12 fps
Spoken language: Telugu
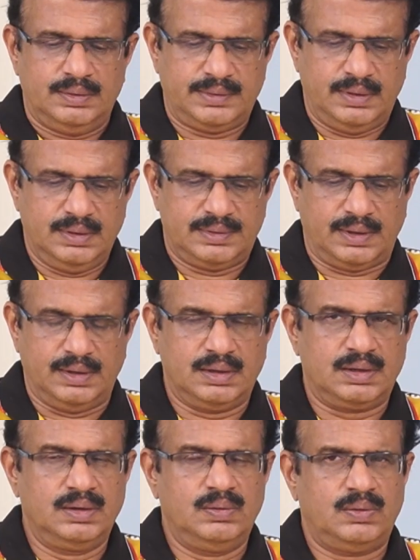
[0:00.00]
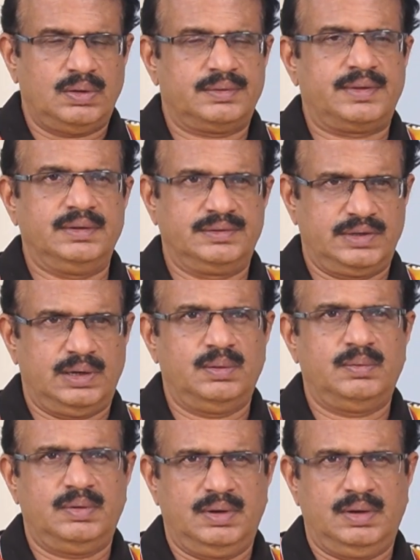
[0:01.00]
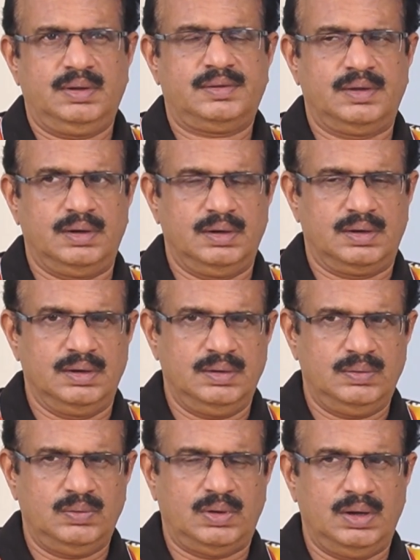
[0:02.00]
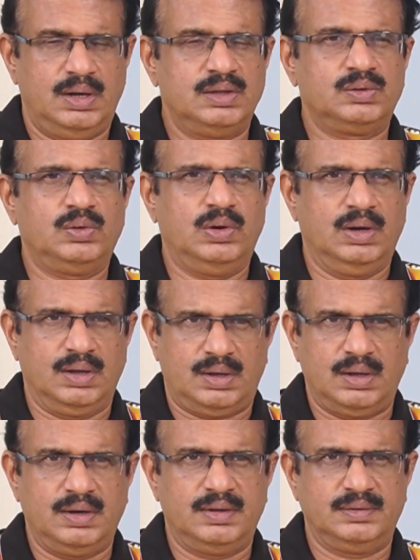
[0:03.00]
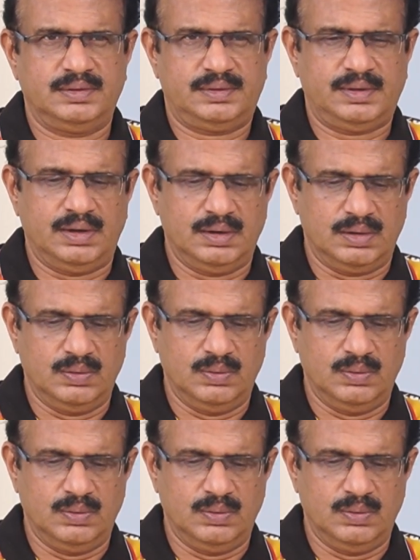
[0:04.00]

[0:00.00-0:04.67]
అసలు ఈ సంఘటన ఒక సంచలనమైన సంఘటన ఒక ఆందోళన కలిగించే సంఘటన